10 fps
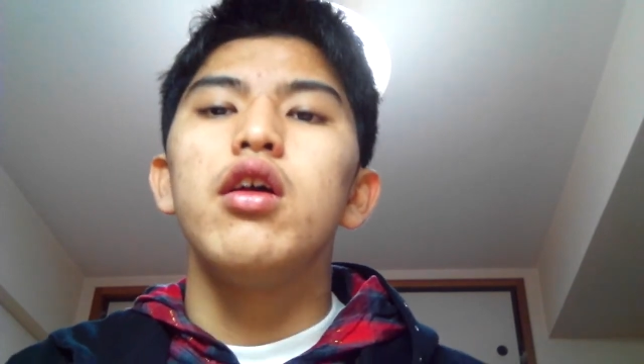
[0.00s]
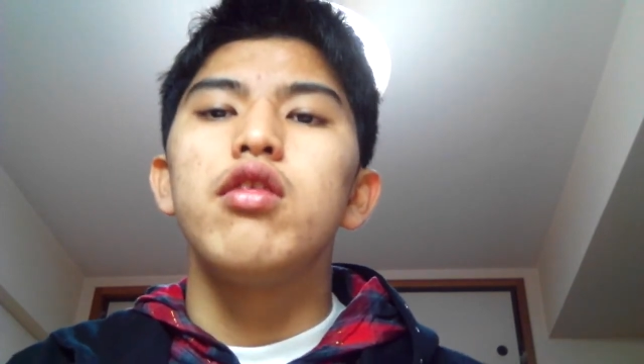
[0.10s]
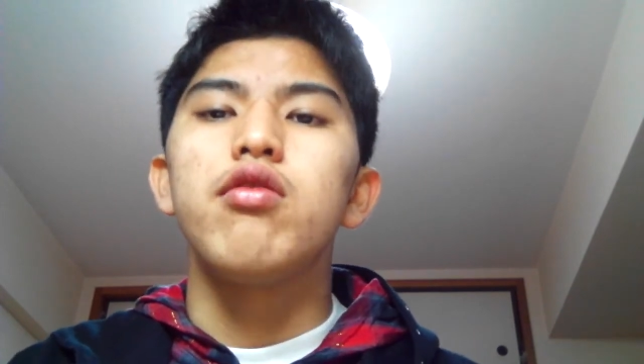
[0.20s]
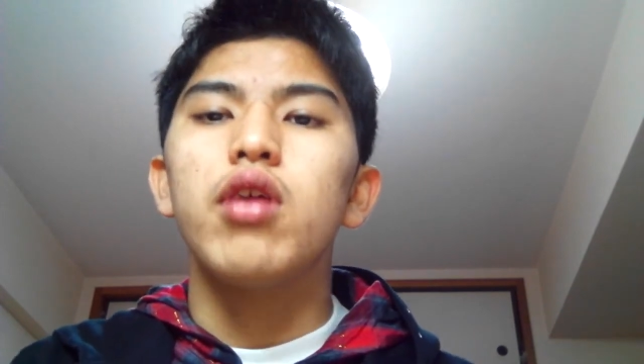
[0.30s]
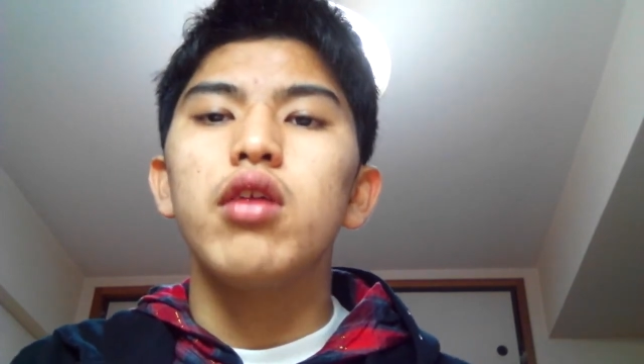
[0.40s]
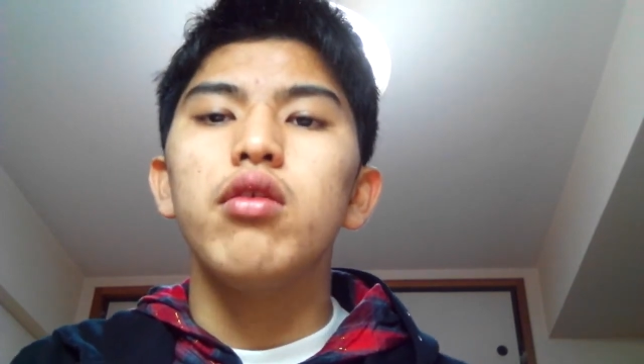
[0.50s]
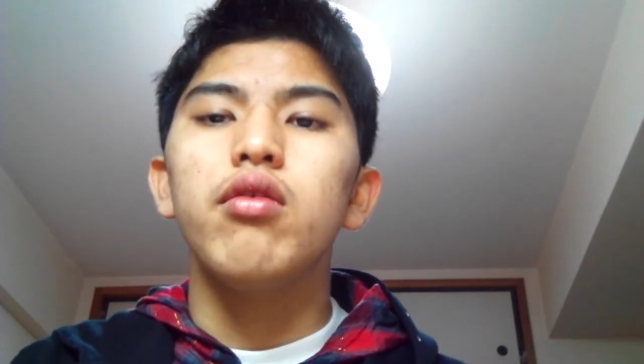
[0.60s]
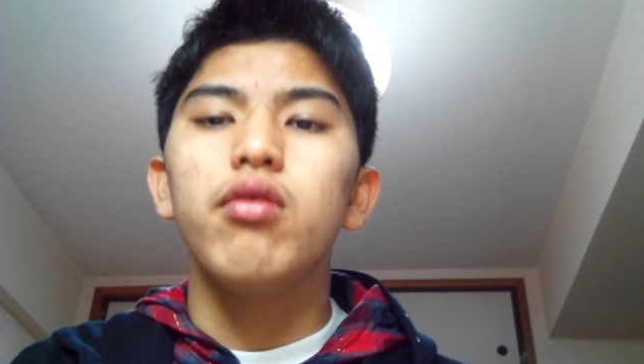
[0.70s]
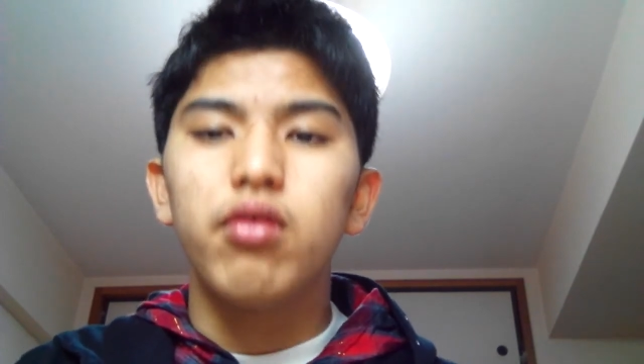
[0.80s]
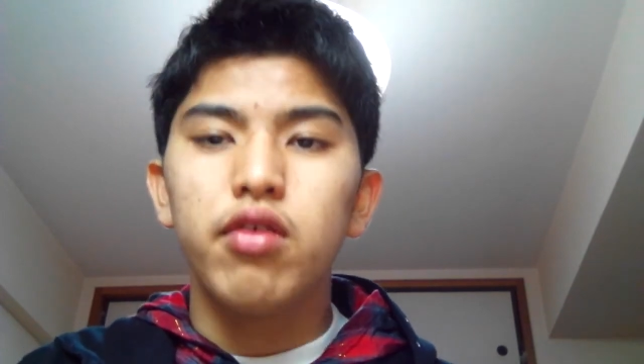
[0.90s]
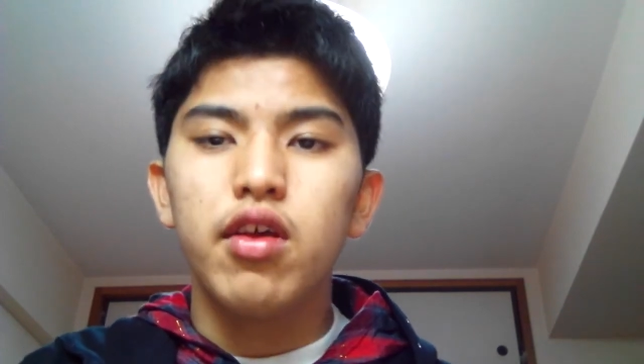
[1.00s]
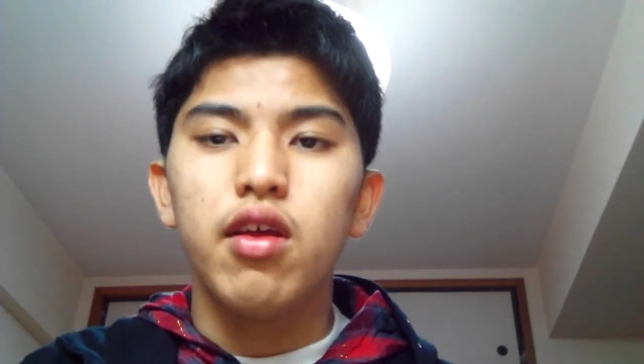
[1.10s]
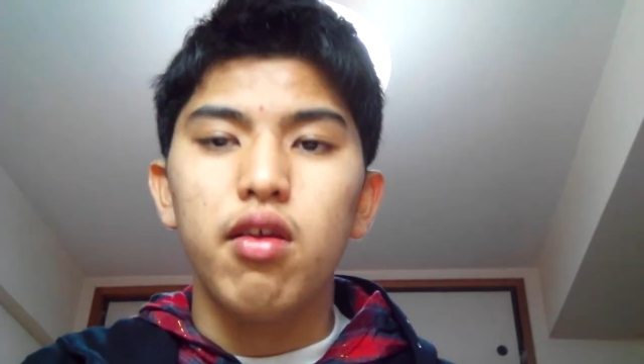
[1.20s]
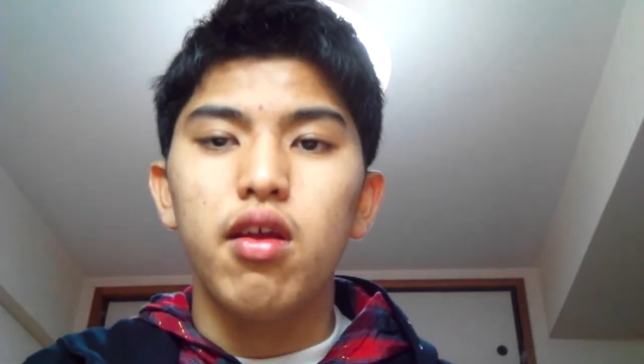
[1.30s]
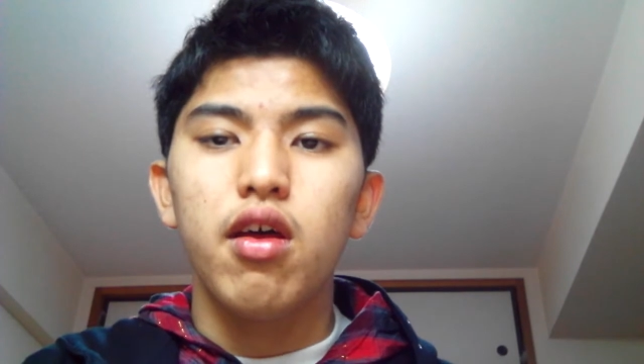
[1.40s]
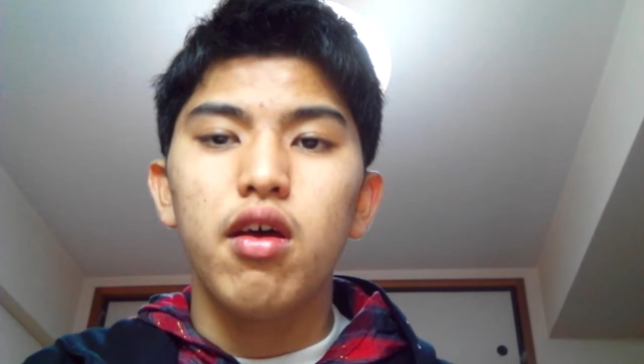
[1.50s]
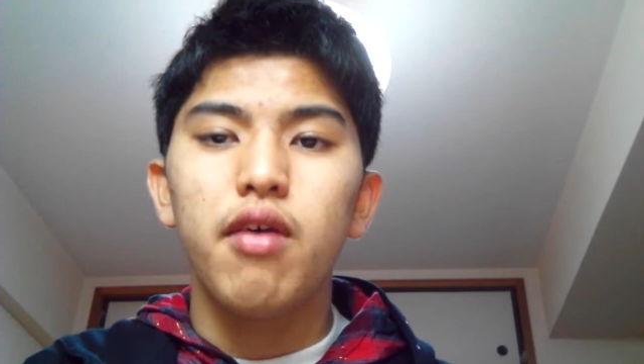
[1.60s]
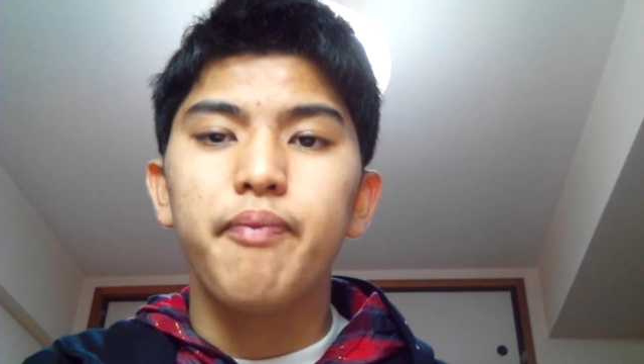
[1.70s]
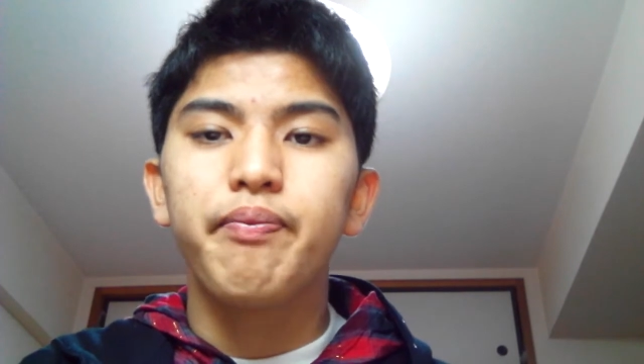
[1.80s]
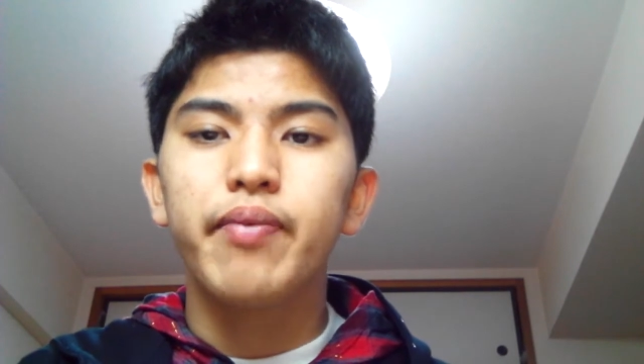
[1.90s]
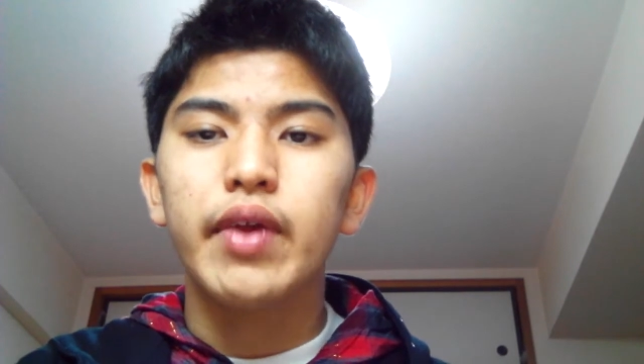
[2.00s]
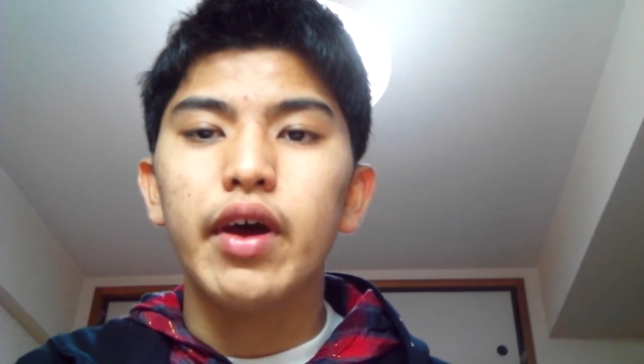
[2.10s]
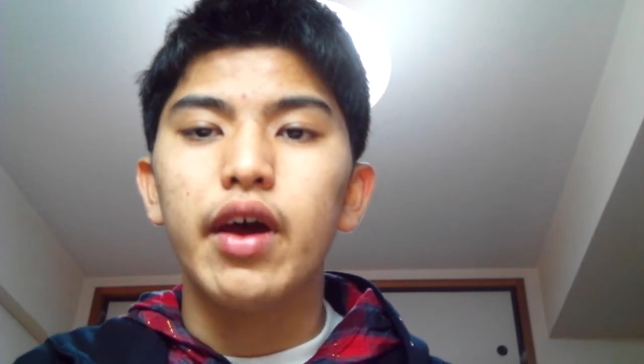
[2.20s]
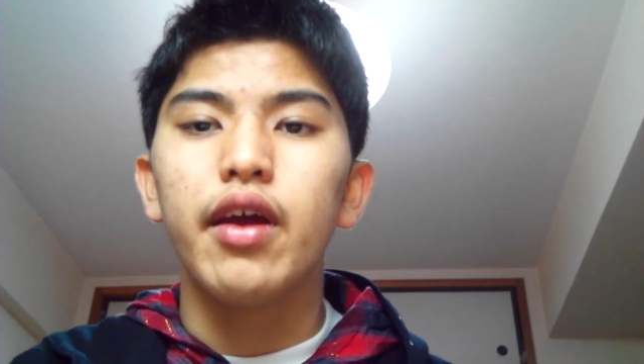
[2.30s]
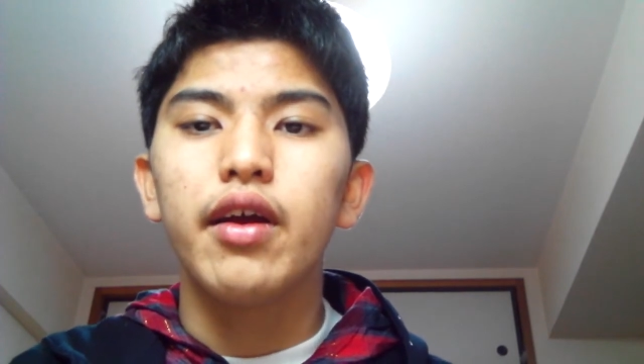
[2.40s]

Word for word: 受験のせいですね。はい。